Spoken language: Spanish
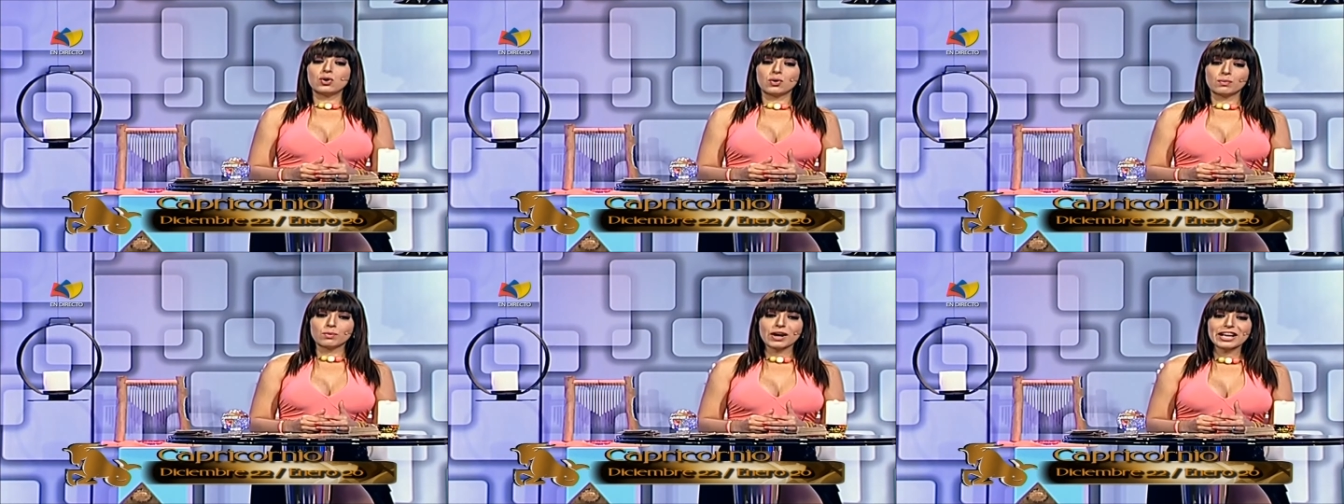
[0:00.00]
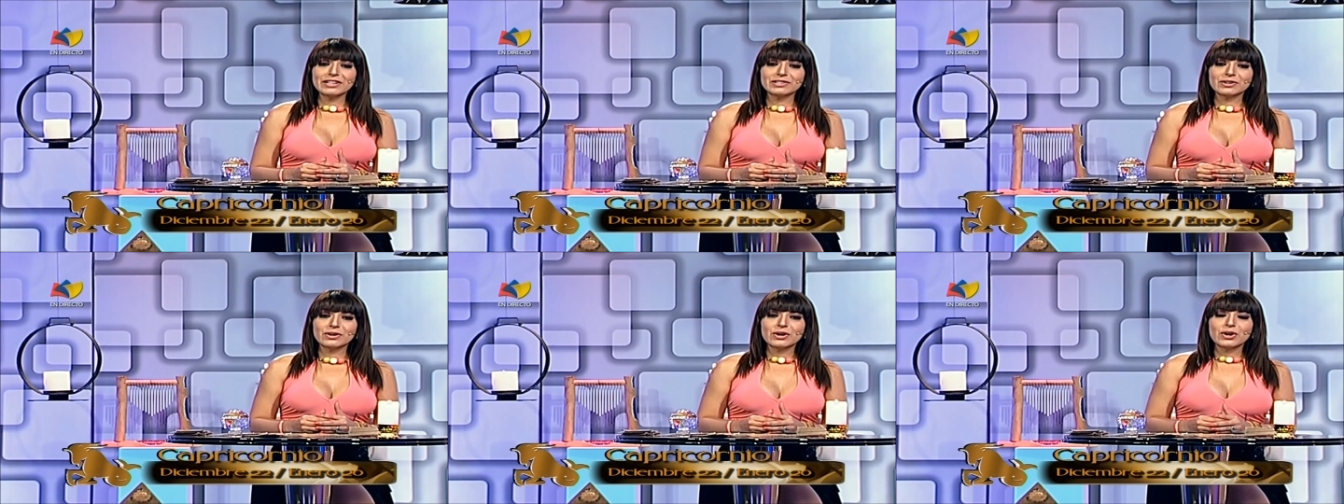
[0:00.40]
lo
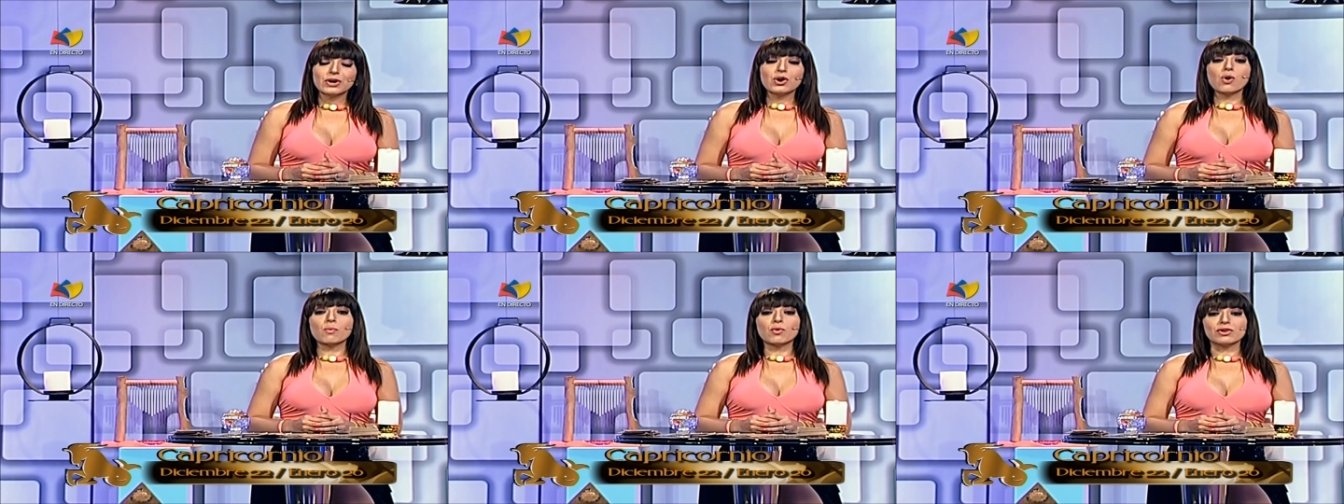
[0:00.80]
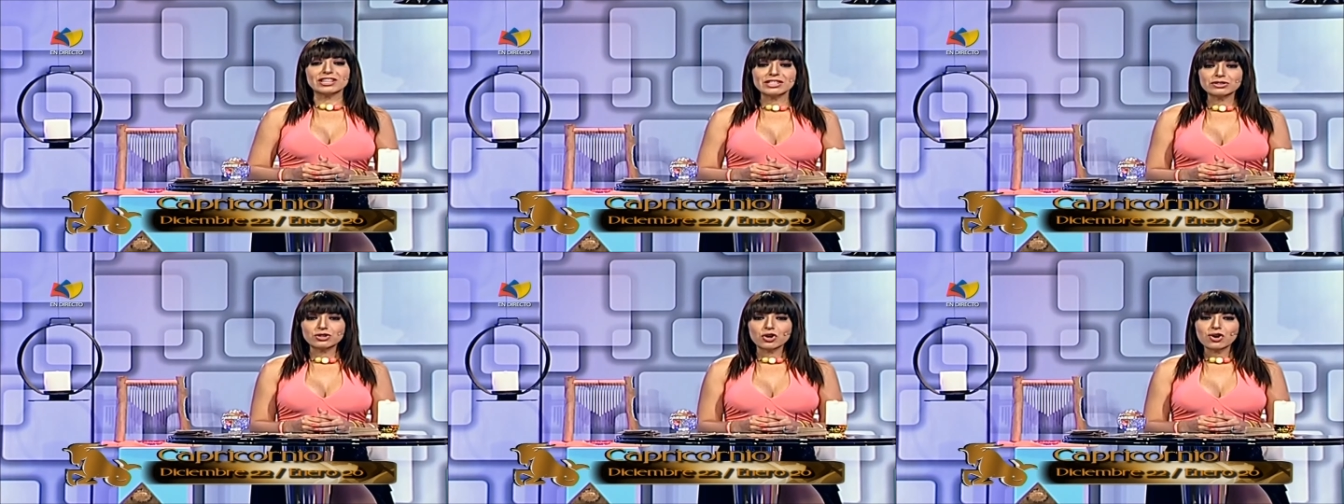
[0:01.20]
bueno, lo
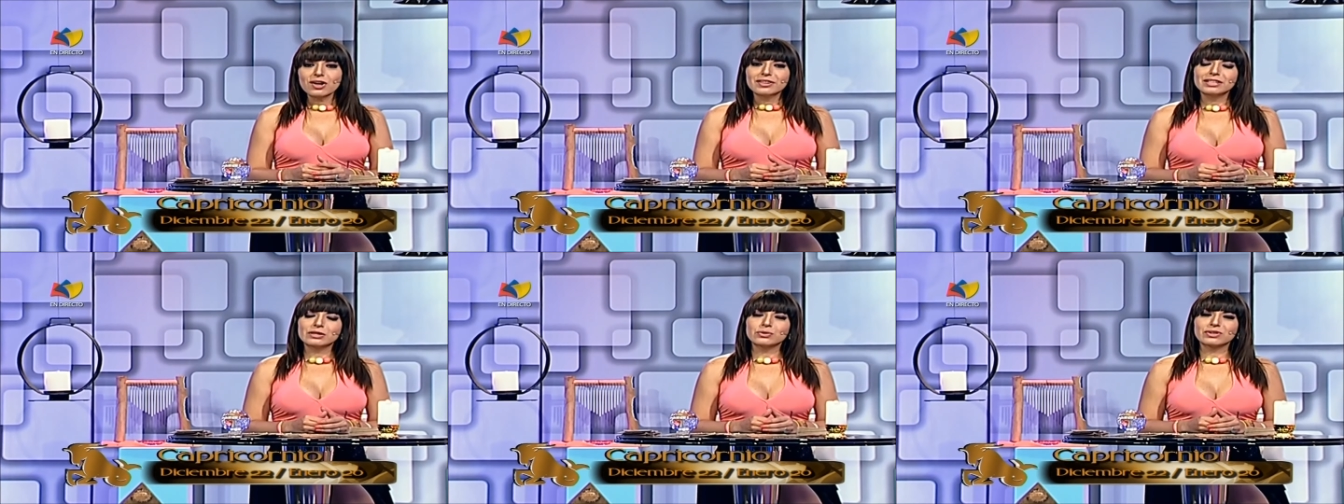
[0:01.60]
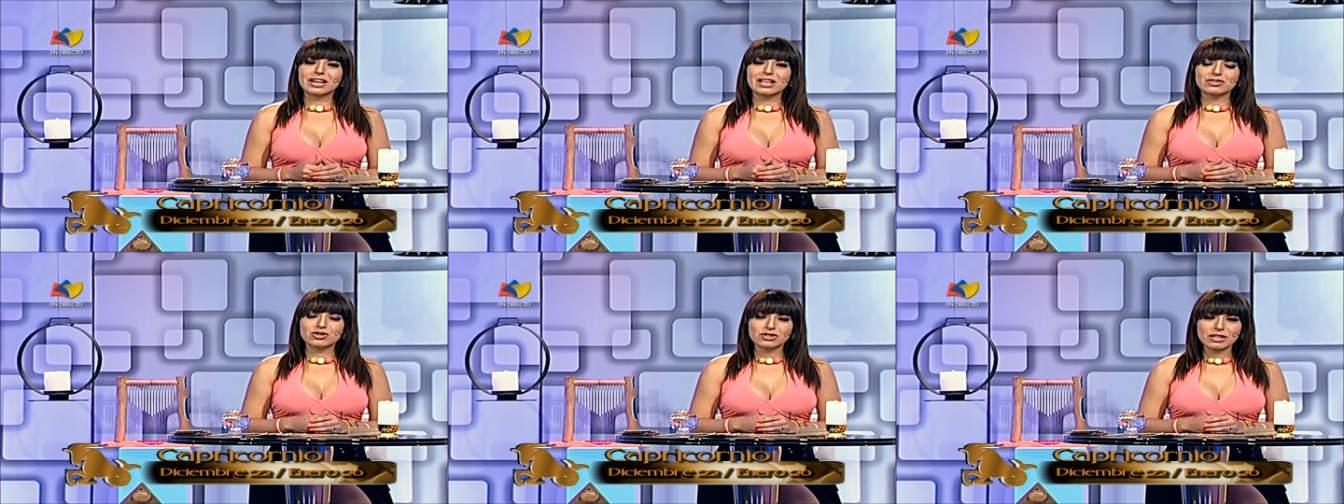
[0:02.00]
bonito de tu
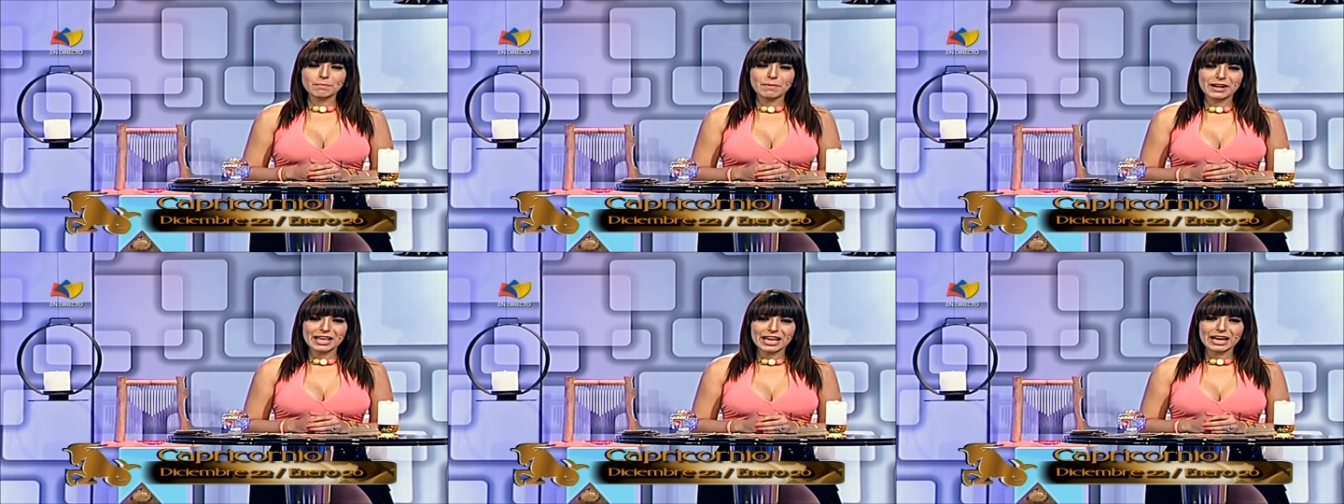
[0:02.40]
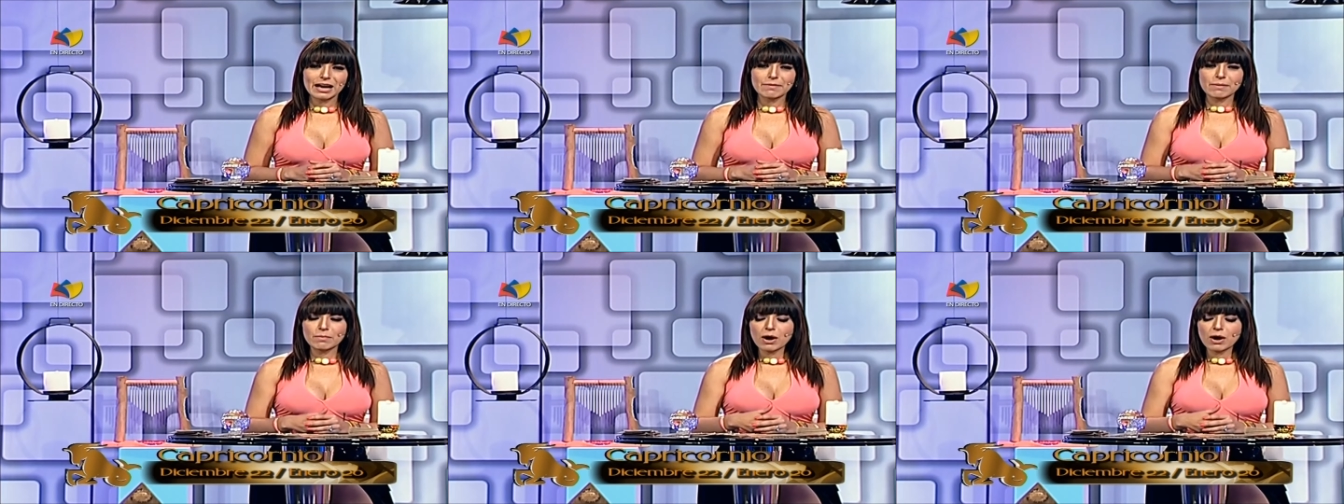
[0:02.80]
relación de pareja,